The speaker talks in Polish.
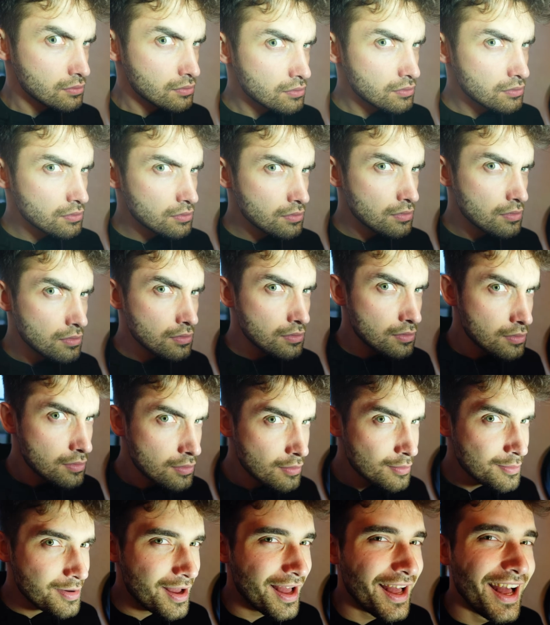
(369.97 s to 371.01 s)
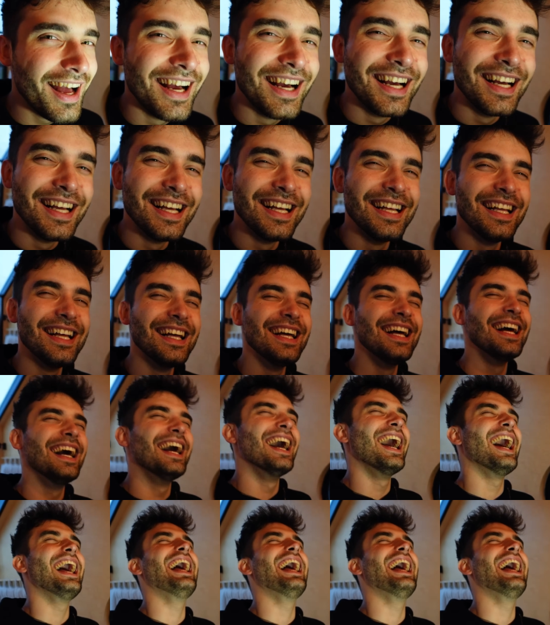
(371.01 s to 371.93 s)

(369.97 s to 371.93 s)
O, jak Szymon Szymek.